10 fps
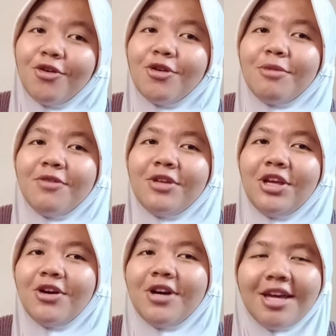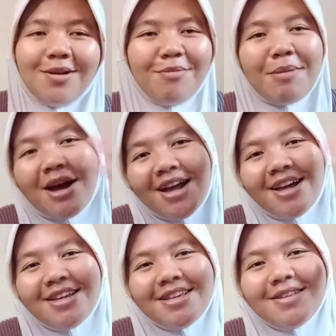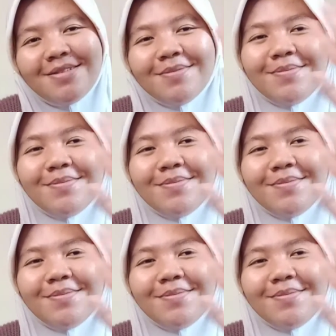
for my video. And bye-bye.